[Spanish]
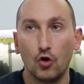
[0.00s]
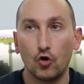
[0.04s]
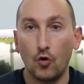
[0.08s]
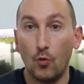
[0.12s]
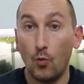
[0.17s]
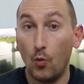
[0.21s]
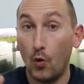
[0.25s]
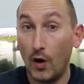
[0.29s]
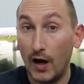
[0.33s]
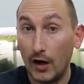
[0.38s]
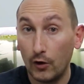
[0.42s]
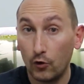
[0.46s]

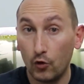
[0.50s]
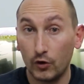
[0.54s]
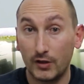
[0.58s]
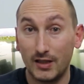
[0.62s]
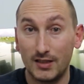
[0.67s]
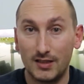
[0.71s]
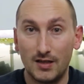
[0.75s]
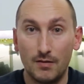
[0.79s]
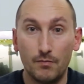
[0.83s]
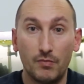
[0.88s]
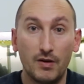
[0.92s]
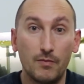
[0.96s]
como algo
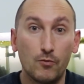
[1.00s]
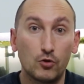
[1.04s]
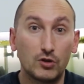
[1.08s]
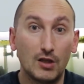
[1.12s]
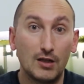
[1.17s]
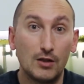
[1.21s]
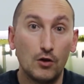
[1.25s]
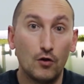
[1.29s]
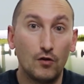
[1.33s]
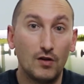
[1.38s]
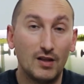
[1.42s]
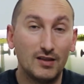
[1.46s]
que siempre hemos
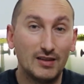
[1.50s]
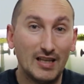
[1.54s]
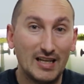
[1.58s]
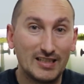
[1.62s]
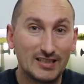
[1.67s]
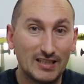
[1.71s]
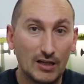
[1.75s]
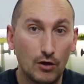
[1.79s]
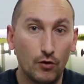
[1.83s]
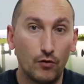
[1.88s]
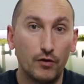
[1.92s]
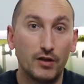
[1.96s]
tenido de
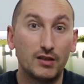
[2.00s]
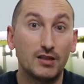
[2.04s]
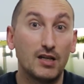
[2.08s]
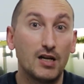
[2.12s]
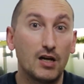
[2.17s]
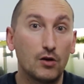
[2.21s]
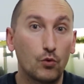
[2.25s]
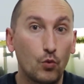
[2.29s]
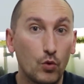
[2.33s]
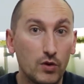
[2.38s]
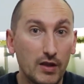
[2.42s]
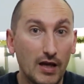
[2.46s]
tachado de
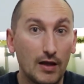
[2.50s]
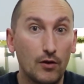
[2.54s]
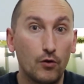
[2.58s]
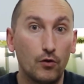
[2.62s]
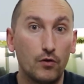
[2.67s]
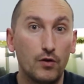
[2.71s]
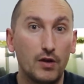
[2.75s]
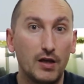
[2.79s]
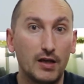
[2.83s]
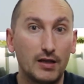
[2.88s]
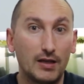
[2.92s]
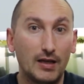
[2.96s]
tener
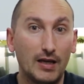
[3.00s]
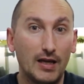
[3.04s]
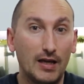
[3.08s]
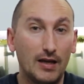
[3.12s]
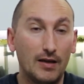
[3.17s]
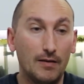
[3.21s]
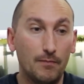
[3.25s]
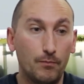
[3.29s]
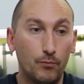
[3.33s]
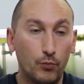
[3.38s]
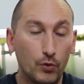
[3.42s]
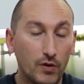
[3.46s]
cuidado de
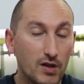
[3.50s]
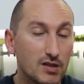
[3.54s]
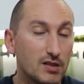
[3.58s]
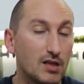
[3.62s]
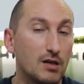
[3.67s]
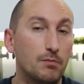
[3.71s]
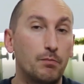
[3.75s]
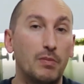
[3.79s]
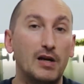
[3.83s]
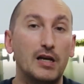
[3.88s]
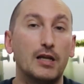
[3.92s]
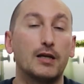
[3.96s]
que puede
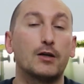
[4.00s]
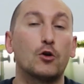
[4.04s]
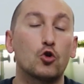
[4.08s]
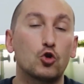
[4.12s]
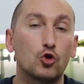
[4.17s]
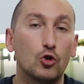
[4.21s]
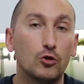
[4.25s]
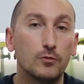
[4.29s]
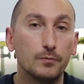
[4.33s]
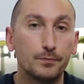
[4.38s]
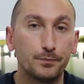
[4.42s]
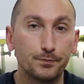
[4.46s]
ser
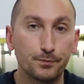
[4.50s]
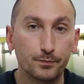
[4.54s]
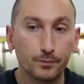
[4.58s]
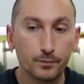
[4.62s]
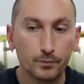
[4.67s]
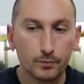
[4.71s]
peligroso,